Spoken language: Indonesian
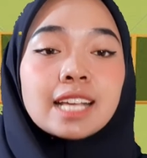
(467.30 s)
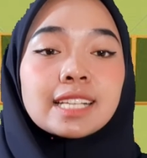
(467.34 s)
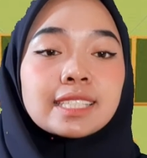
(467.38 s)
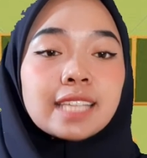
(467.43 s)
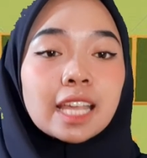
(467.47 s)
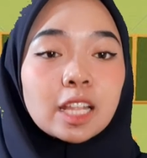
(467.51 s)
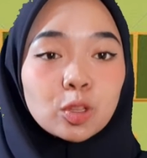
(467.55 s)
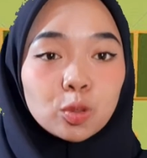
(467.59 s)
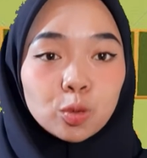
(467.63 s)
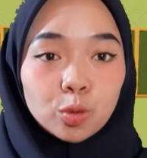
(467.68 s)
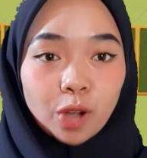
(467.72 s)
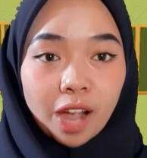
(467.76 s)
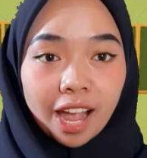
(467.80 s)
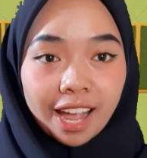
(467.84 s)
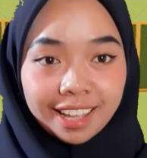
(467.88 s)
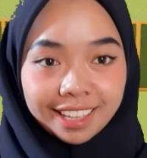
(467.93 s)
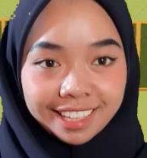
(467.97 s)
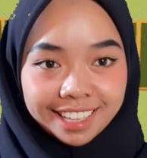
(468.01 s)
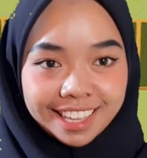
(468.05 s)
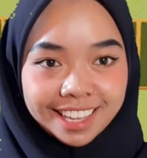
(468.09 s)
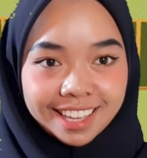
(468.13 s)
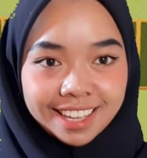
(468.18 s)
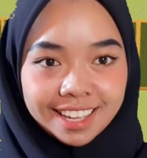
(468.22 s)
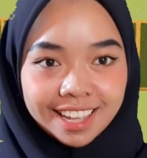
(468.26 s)
Satu
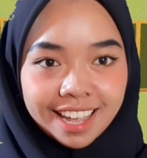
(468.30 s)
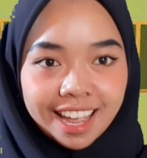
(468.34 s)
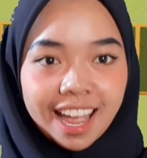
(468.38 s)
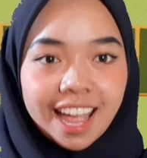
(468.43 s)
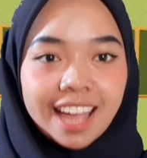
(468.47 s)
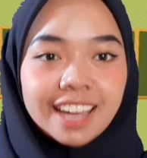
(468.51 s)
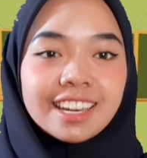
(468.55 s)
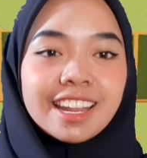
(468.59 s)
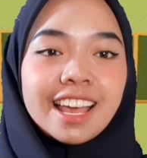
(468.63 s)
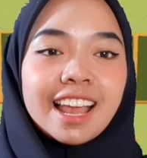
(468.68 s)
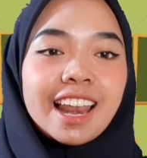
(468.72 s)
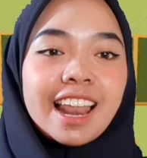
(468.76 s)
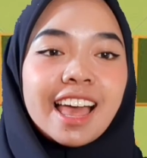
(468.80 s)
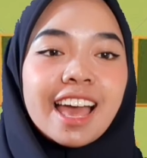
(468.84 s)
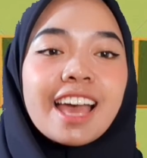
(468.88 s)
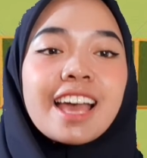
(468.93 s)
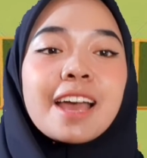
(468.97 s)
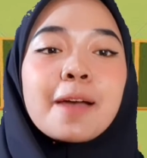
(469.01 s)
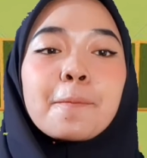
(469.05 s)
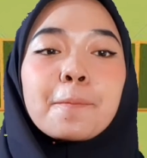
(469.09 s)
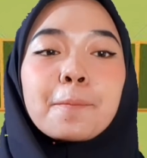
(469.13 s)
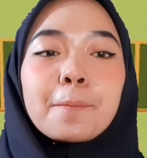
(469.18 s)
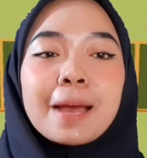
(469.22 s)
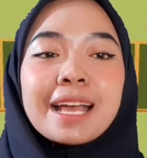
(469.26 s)
kaki adalah
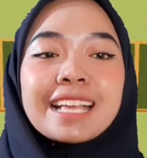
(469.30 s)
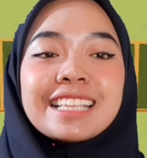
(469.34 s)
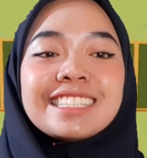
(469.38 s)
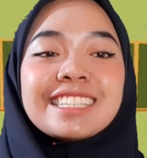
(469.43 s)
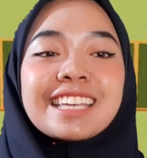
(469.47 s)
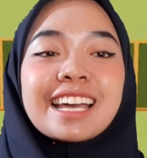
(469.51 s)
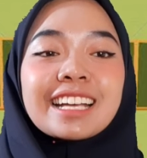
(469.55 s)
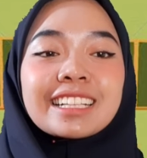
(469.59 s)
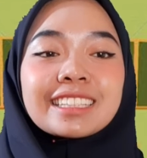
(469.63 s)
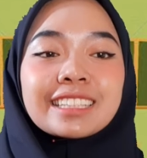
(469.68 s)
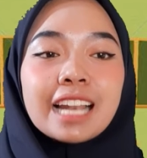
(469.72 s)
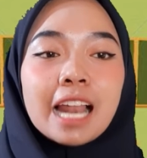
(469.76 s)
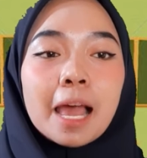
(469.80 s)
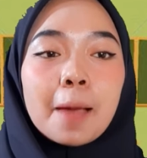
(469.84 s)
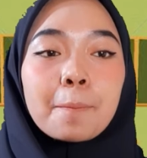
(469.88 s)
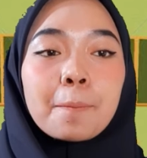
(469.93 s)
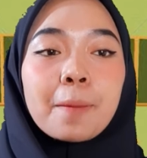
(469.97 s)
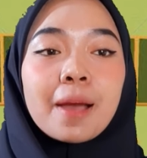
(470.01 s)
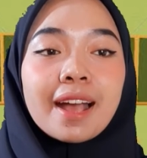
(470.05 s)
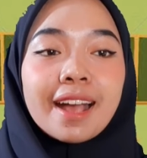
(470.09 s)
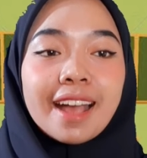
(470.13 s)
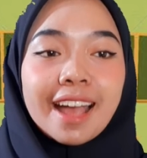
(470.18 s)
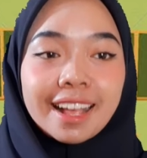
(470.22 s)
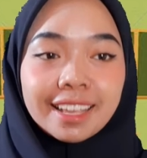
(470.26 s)
panjang
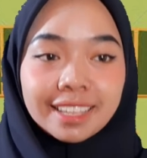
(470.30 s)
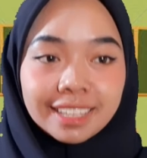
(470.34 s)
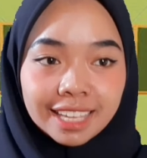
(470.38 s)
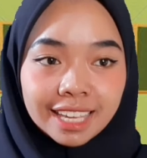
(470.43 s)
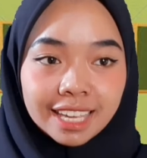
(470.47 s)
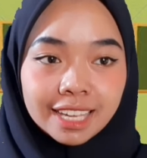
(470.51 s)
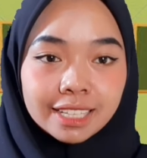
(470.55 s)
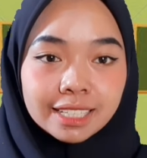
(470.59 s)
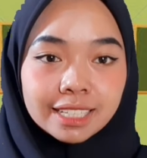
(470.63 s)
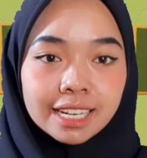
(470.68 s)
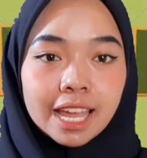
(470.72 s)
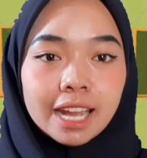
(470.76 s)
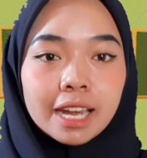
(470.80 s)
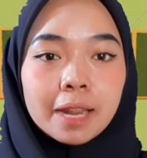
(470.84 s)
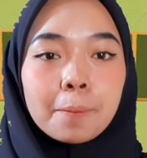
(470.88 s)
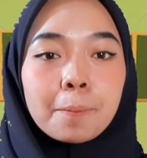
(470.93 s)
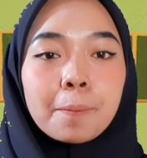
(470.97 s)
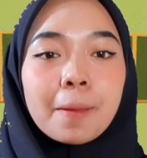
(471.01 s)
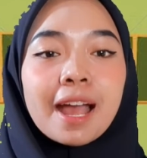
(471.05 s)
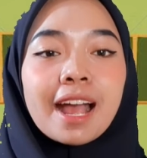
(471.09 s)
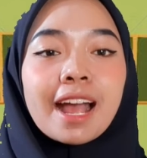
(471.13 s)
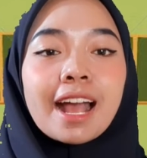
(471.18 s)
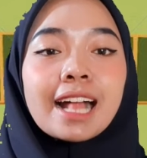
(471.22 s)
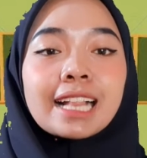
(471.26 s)
telapak kaki dari
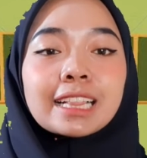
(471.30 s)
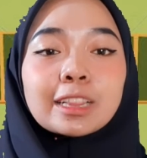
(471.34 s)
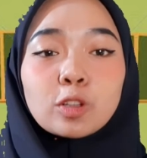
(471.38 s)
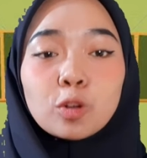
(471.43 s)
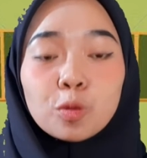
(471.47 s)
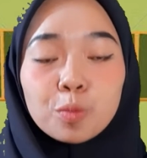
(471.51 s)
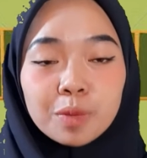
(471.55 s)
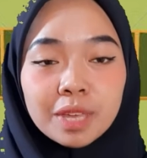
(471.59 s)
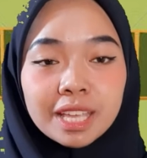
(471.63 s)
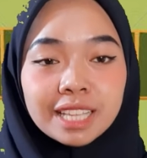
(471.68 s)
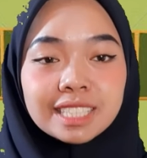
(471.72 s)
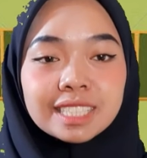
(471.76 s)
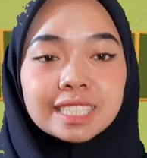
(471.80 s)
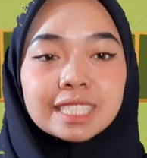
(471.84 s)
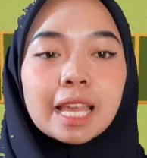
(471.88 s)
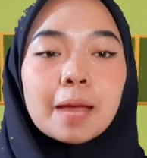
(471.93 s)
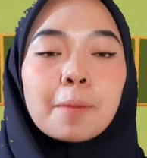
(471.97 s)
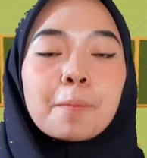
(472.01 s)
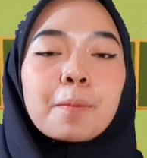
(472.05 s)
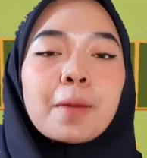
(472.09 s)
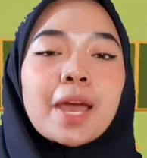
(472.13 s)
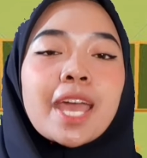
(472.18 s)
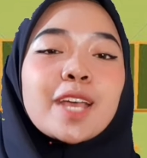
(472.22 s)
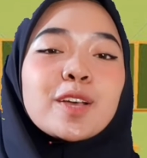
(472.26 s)
pangkal tumit
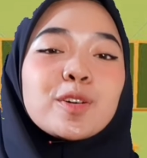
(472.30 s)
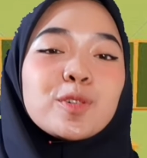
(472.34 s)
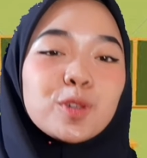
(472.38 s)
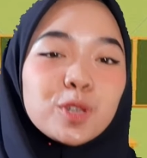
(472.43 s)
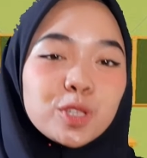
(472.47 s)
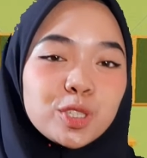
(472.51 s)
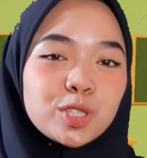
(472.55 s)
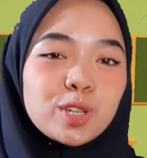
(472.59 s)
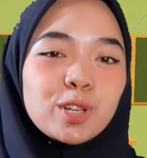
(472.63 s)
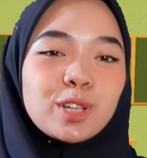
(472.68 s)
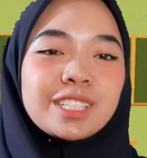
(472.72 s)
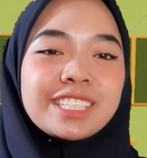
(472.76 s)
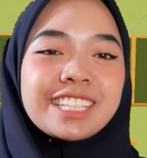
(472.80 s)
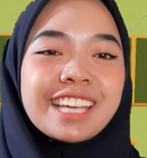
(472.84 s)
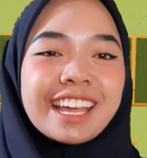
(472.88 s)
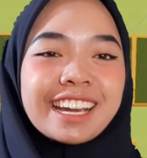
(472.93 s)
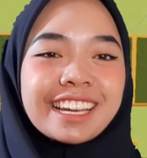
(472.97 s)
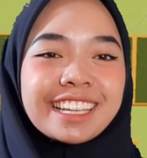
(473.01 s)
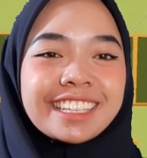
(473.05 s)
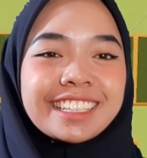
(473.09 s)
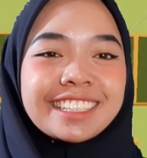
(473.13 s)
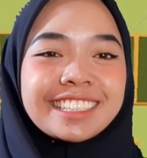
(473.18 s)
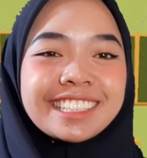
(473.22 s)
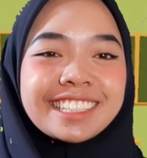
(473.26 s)
sampai ujung
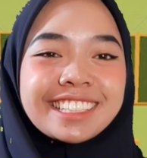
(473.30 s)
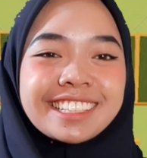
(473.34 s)
jari.